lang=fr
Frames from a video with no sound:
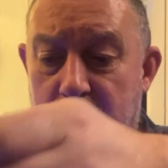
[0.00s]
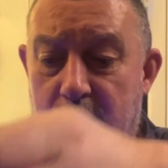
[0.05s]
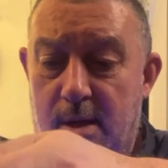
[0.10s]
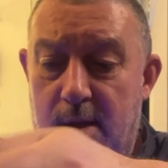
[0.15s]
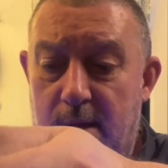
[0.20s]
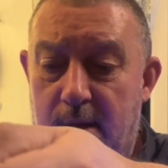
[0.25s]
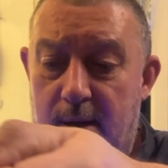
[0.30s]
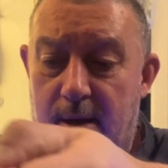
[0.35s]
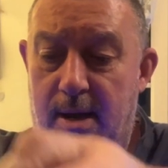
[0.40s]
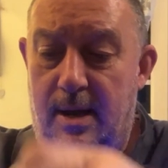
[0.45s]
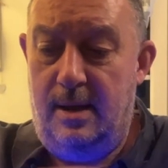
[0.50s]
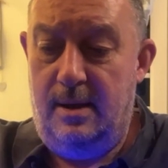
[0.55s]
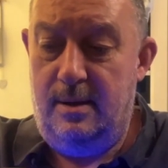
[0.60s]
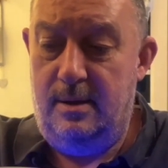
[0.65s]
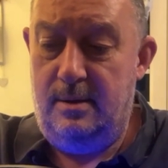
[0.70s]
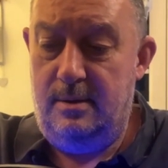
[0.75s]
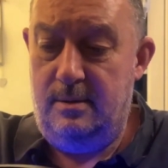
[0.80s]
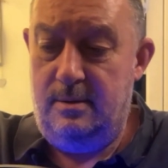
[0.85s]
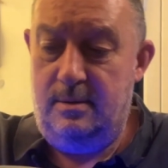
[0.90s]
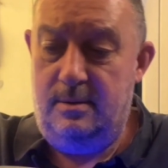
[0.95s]
Là.
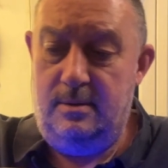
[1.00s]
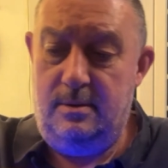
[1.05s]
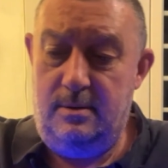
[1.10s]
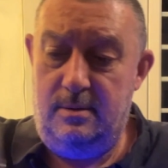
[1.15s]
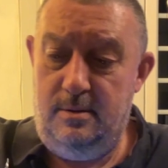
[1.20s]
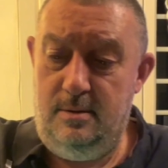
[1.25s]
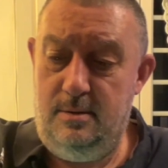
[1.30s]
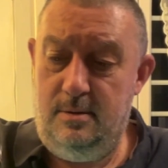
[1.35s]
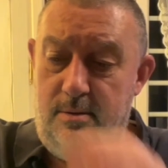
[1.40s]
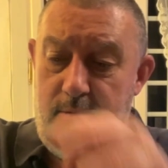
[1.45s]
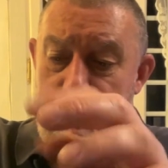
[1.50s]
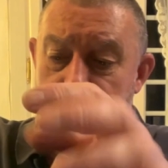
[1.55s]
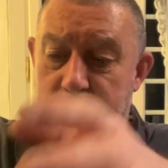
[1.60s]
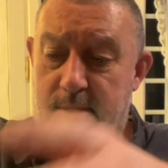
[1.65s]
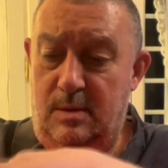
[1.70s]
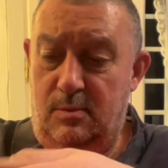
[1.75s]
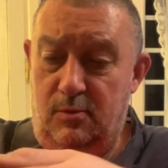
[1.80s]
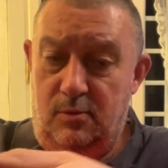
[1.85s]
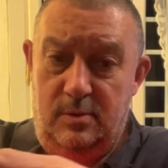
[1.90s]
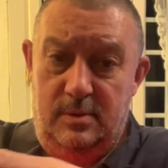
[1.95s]
C'est bon,
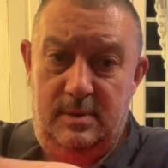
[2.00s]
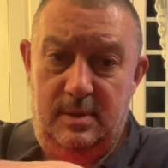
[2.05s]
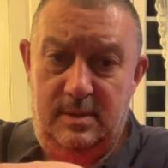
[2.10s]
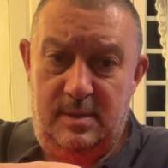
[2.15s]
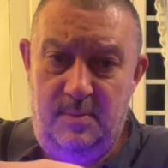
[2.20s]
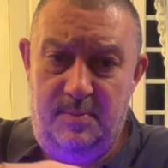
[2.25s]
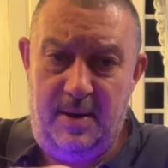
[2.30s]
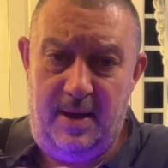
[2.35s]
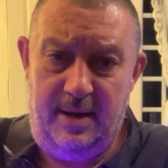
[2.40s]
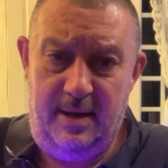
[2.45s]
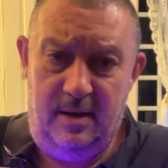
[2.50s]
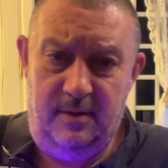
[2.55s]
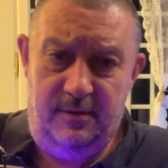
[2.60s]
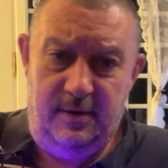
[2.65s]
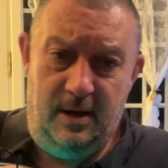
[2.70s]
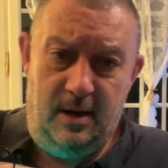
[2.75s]
c'est pareil, les fils.